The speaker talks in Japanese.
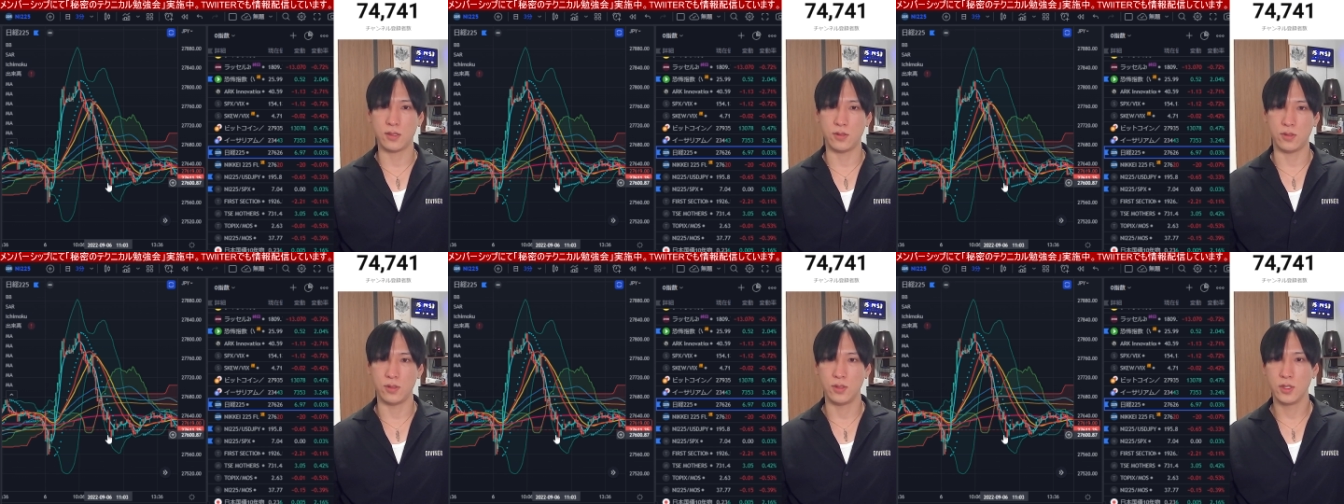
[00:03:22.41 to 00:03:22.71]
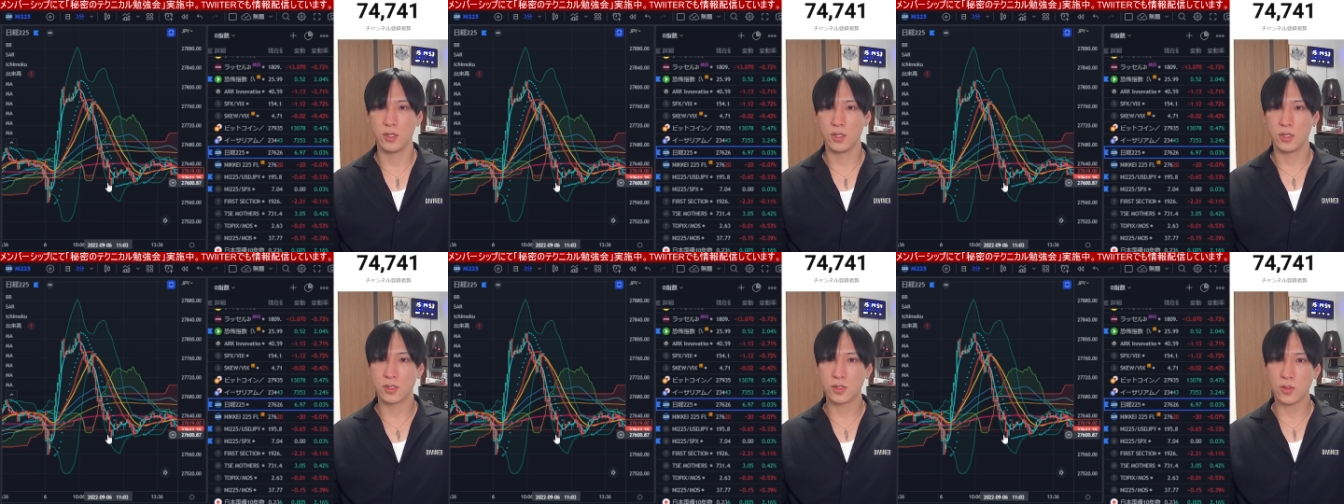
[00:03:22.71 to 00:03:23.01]
う、
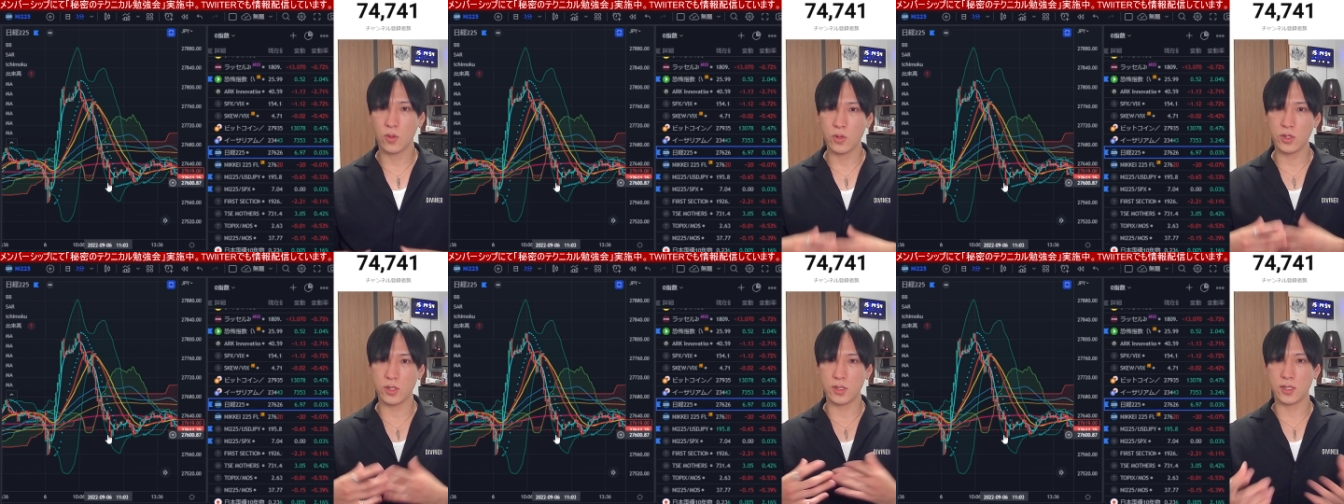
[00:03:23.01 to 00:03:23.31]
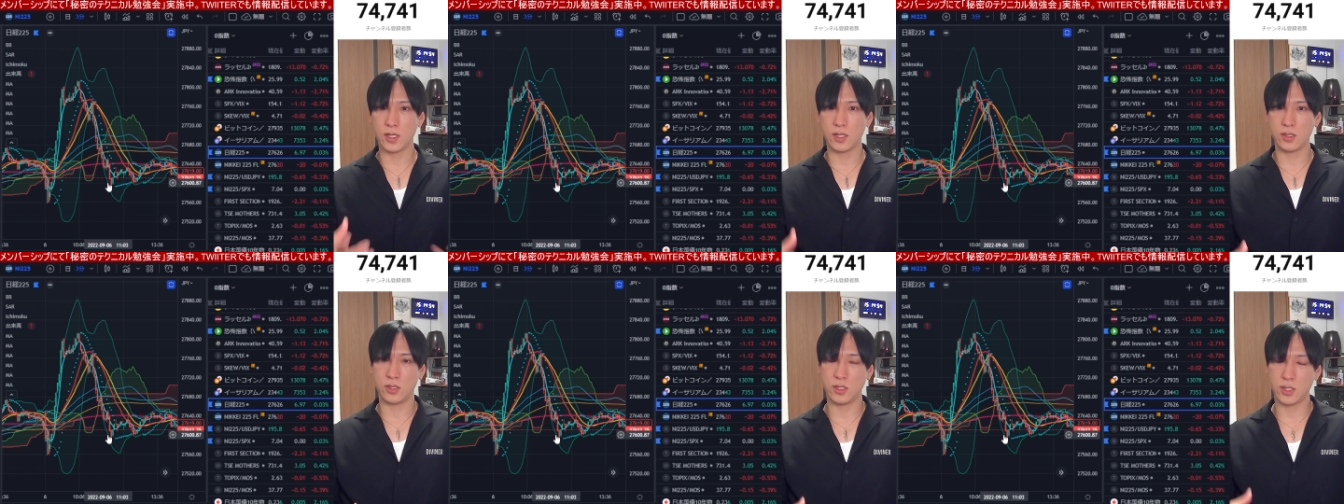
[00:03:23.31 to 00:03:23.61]
そういっ
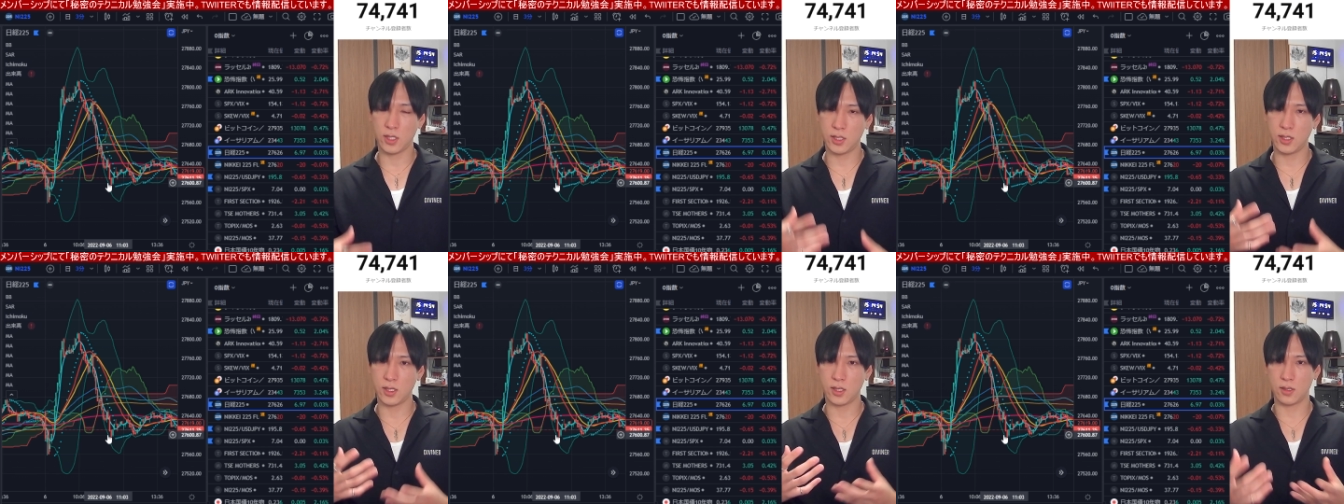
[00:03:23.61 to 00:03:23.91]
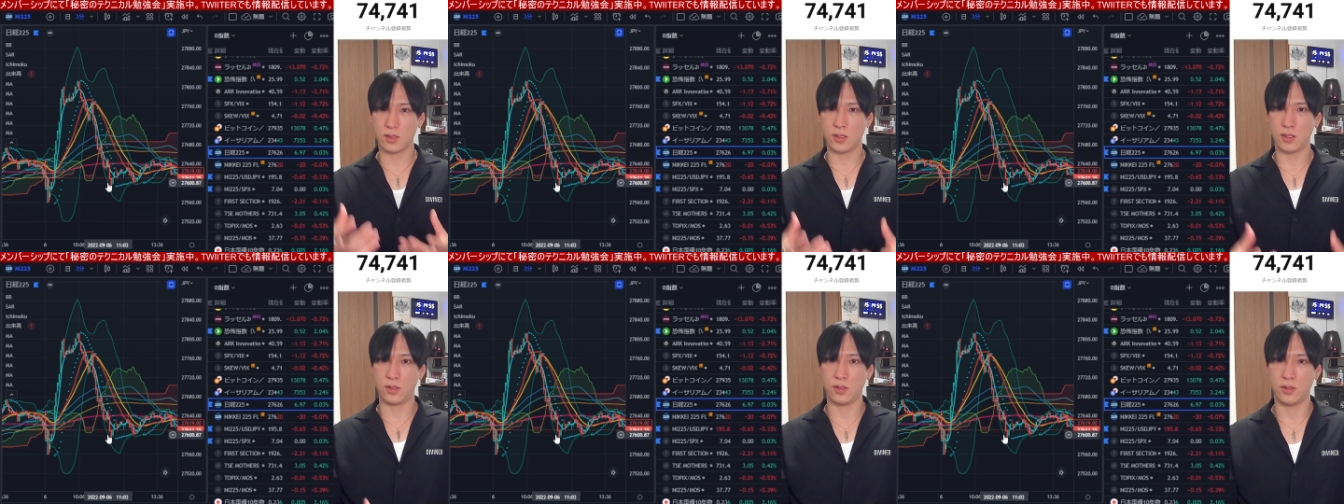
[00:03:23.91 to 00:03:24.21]
た試合になって
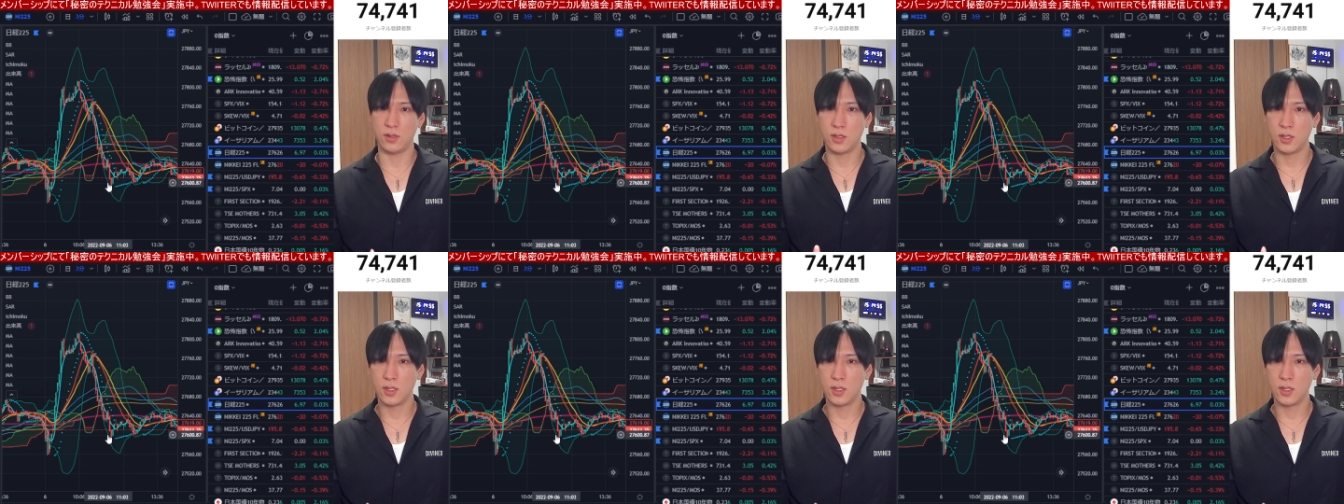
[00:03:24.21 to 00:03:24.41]
いる。